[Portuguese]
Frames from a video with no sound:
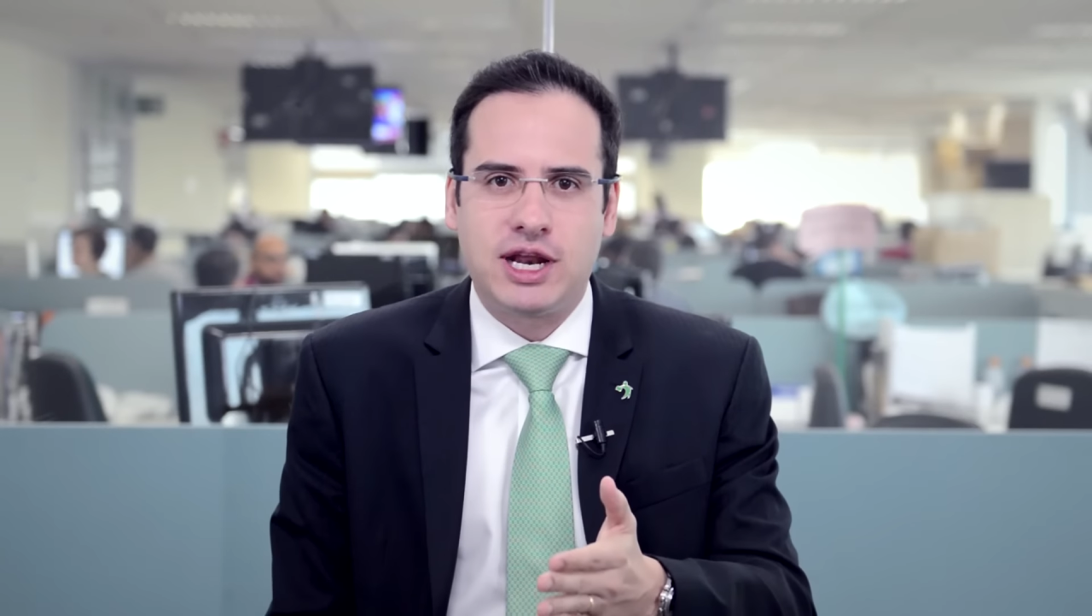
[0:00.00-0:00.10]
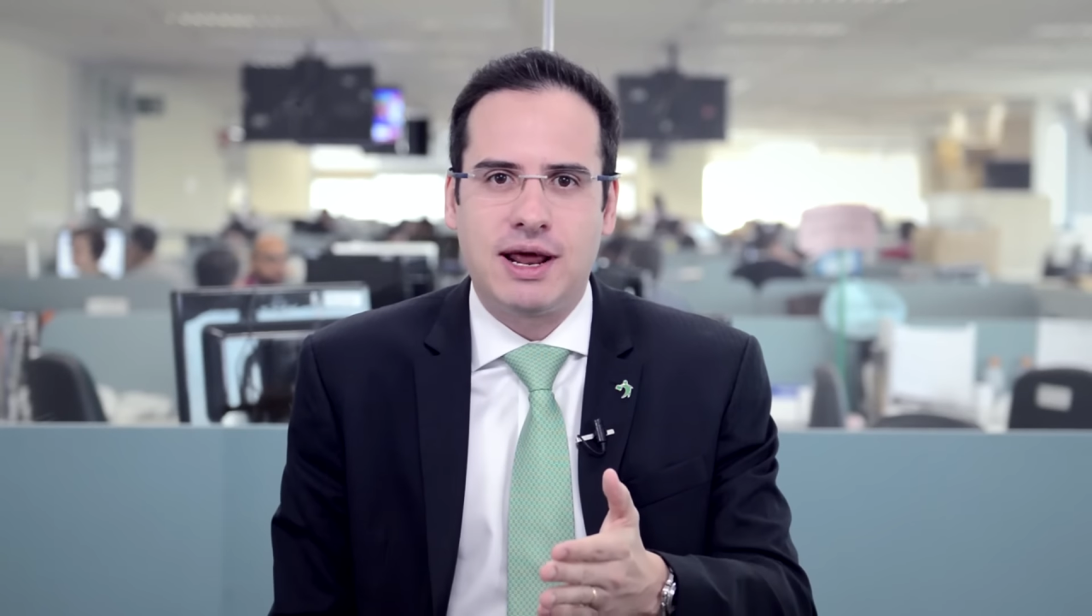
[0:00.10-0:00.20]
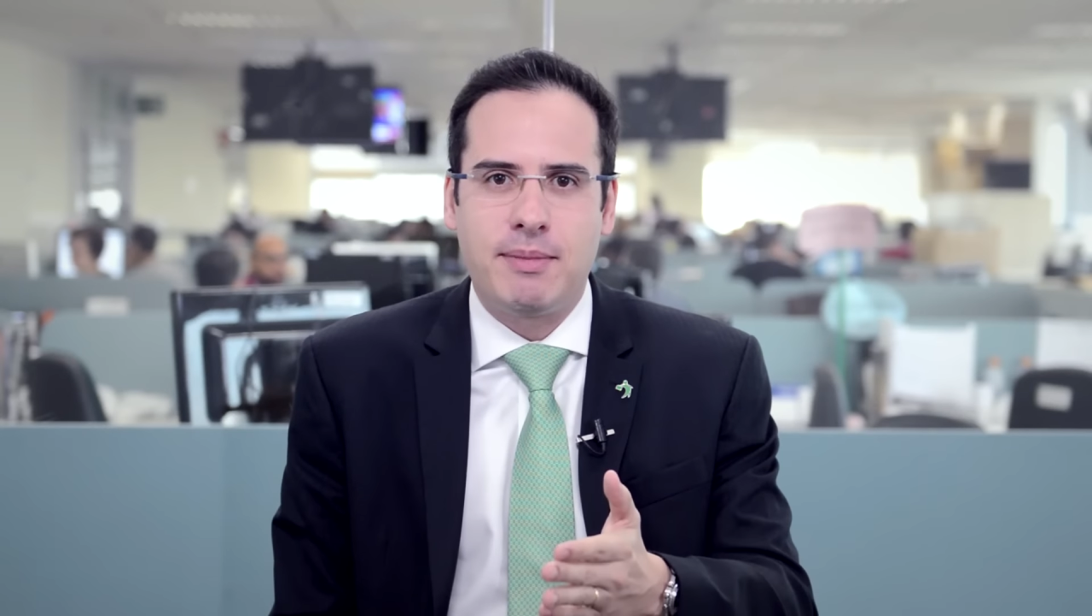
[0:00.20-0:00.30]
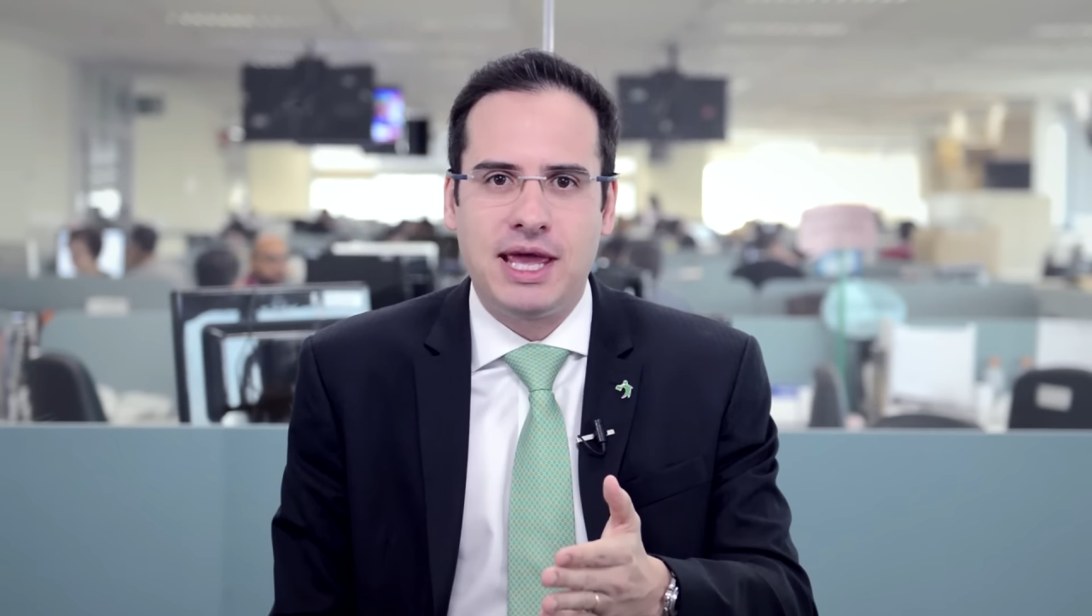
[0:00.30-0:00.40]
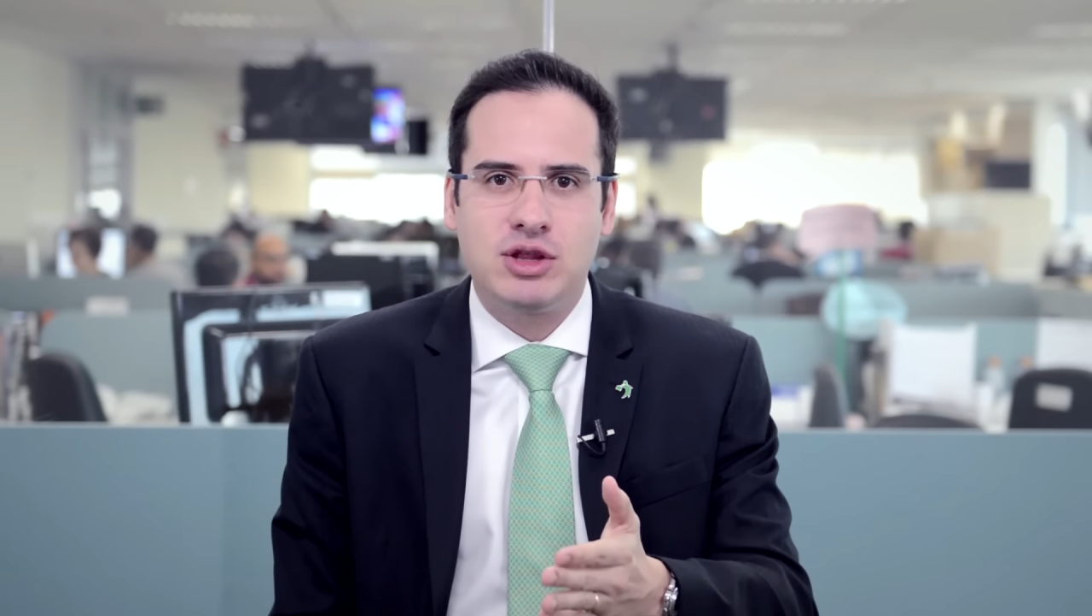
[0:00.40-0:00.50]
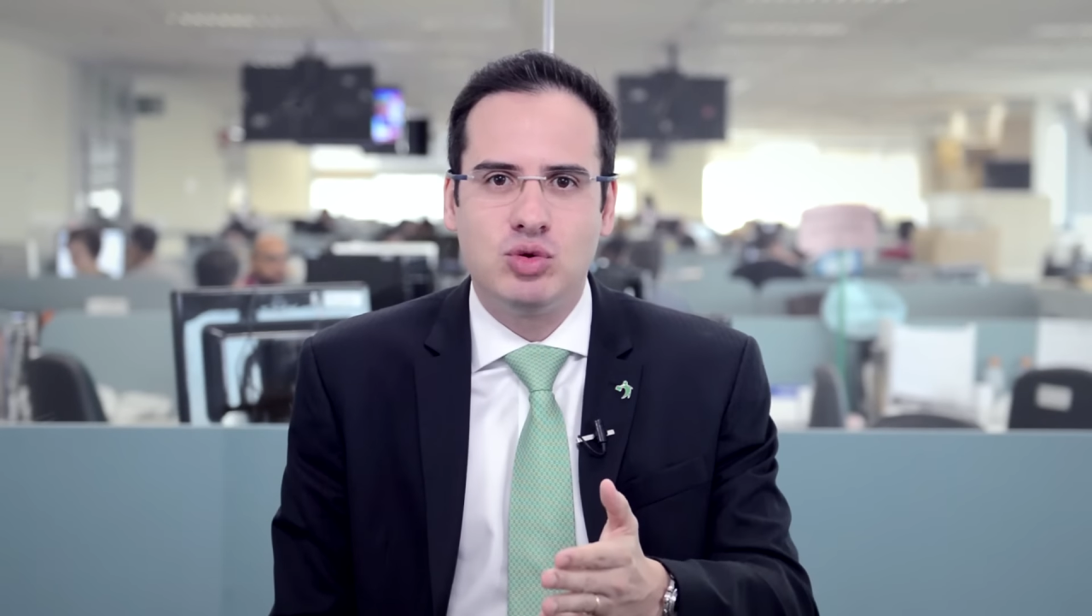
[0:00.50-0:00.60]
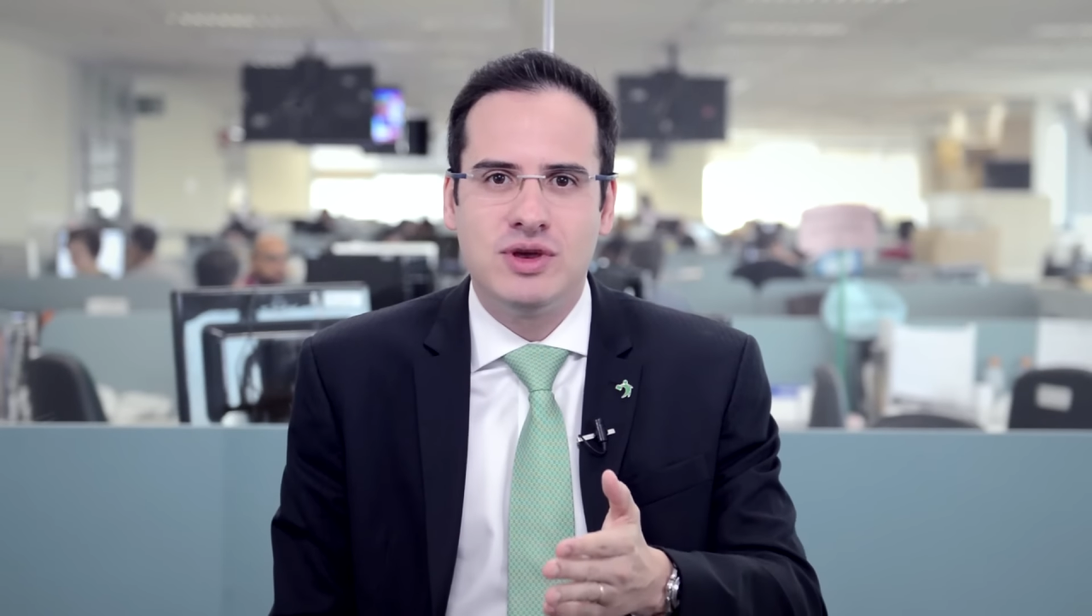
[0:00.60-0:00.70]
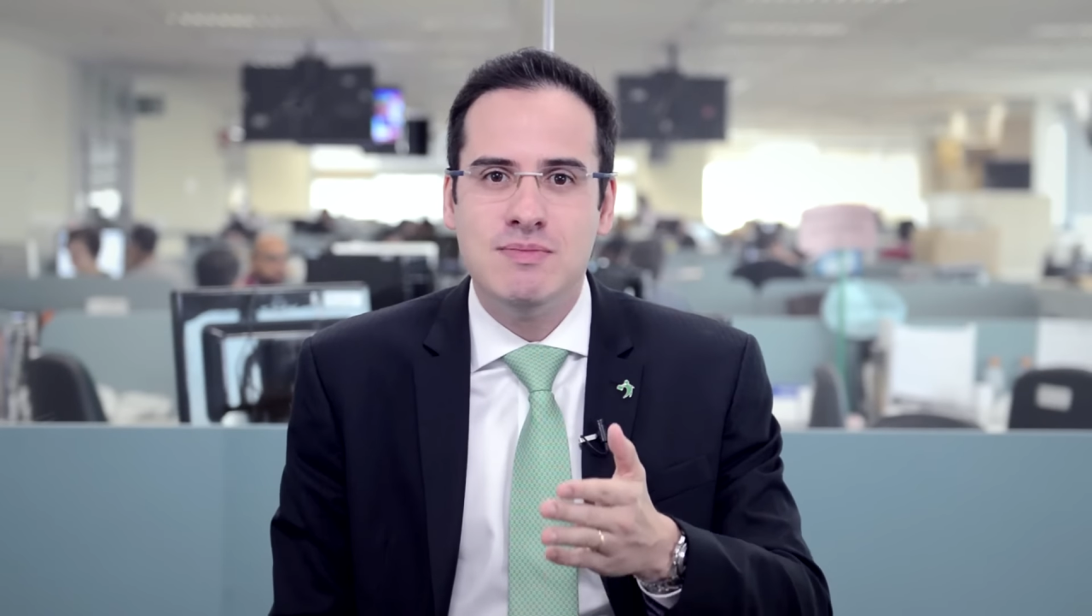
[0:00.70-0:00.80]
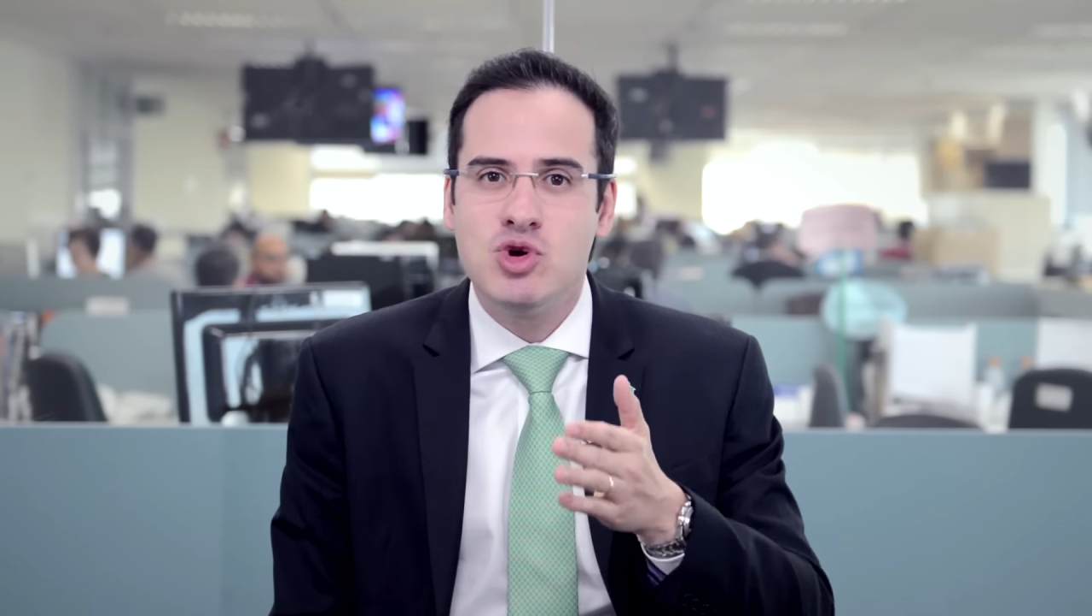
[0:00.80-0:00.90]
treinamento